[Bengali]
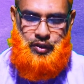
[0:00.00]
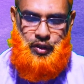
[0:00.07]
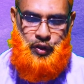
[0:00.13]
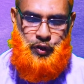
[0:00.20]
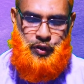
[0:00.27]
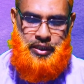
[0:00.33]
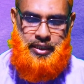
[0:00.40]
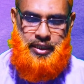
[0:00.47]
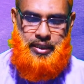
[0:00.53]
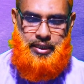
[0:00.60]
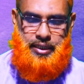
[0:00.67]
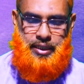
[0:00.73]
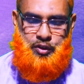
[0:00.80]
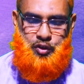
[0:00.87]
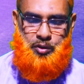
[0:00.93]
জগতের
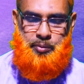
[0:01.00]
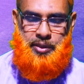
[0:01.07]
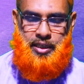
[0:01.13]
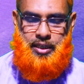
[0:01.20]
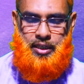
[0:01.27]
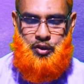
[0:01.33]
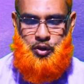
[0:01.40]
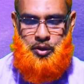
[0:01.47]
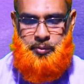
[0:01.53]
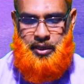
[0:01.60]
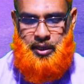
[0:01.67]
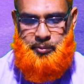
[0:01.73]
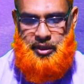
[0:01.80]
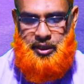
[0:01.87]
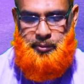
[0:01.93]
একজন বিখ্যাত
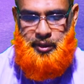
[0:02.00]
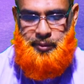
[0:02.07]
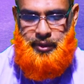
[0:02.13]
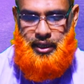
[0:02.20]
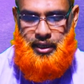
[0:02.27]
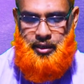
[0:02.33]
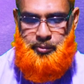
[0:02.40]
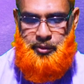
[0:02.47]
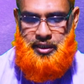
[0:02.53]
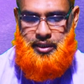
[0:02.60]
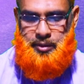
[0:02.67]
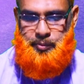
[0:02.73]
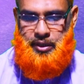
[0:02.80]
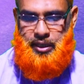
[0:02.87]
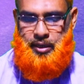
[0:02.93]
ইমাম ইমাম আহমদ
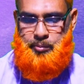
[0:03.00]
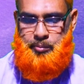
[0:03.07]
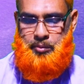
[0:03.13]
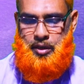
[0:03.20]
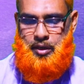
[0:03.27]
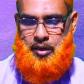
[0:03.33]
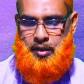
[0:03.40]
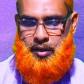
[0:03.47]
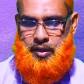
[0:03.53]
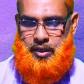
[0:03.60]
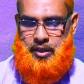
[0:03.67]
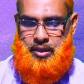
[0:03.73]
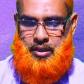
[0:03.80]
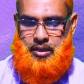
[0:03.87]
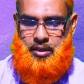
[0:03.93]
ইবনে হাম্বাল
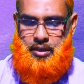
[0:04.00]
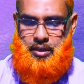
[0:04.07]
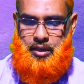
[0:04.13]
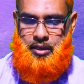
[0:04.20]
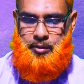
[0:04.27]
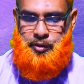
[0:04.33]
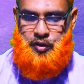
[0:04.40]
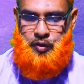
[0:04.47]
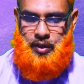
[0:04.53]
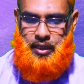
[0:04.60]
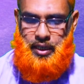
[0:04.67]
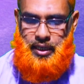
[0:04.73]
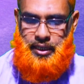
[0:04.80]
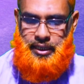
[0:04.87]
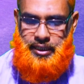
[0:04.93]

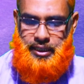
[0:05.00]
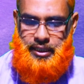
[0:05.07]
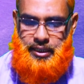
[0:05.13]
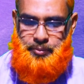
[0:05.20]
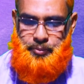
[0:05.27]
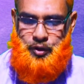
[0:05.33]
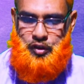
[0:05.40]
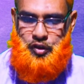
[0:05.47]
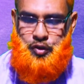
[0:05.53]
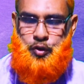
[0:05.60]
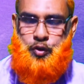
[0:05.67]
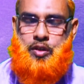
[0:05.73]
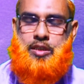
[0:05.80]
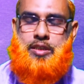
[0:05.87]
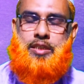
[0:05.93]
রাহমতুল্লাহ আলাইকে প্রশ্ন
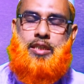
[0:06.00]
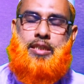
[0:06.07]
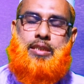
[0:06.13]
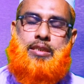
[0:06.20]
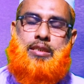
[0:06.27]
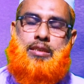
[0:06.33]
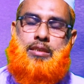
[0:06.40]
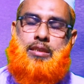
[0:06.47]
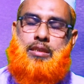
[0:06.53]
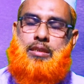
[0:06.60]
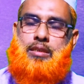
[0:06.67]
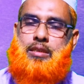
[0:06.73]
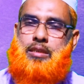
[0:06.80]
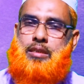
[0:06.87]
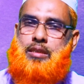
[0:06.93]
করেছিলেন
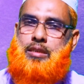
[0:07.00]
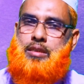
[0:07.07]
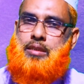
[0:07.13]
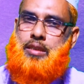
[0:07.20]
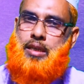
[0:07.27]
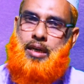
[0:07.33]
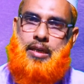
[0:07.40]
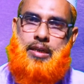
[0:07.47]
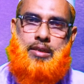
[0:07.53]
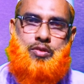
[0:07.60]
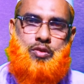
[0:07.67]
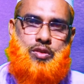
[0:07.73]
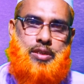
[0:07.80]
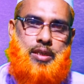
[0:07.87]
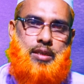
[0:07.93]
তাহার
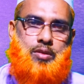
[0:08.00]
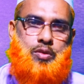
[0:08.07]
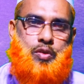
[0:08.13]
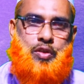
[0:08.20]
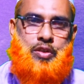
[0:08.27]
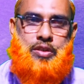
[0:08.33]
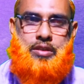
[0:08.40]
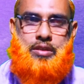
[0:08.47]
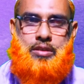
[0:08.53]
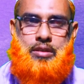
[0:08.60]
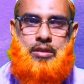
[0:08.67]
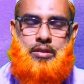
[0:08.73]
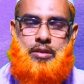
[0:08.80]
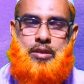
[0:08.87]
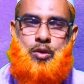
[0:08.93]
একজন ছাত্র
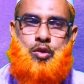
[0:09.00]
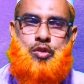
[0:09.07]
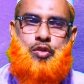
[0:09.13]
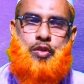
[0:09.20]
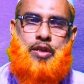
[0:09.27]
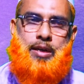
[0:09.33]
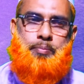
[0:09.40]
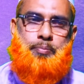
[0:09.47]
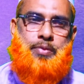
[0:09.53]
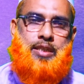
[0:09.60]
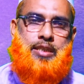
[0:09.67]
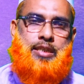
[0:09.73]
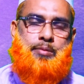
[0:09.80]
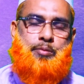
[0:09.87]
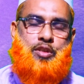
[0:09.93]
যে হুজুর
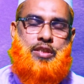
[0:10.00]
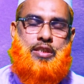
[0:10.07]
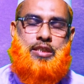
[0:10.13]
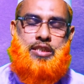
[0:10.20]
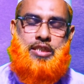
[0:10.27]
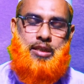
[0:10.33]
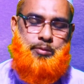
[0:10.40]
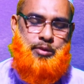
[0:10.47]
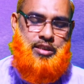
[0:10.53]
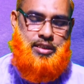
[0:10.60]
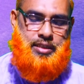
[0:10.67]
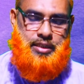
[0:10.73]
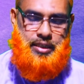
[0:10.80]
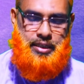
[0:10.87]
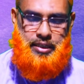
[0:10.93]
আপনাদের মধ্যে স্বামী
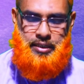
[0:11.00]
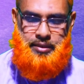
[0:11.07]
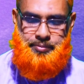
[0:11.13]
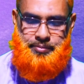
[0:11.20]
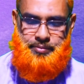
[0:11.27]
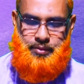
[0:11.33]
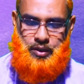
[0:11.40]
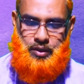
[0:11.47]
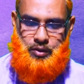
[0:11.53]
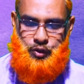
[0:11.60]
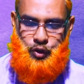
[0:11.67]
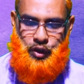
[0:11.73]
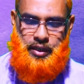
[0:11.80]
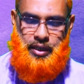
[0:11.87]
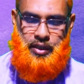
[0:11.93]
স্ত্রীর
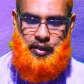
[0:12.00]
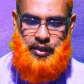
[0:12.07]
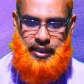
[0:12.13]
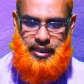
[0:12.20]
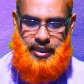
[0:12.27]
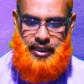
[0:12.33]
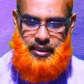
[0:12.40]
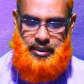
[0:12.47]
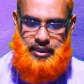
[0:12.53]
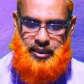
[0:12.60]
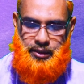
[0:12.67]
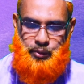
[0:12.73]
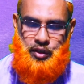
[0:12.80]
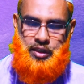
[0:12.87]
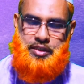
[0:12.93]
ঝগড়া হয় কিনা
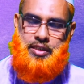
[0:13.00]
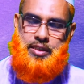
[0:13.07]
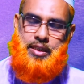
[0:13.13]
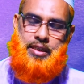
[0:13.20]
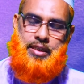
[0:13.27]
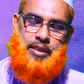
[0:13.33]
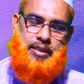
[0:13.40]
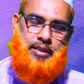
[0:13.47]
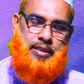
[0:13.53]
তিনি বলেছিলেন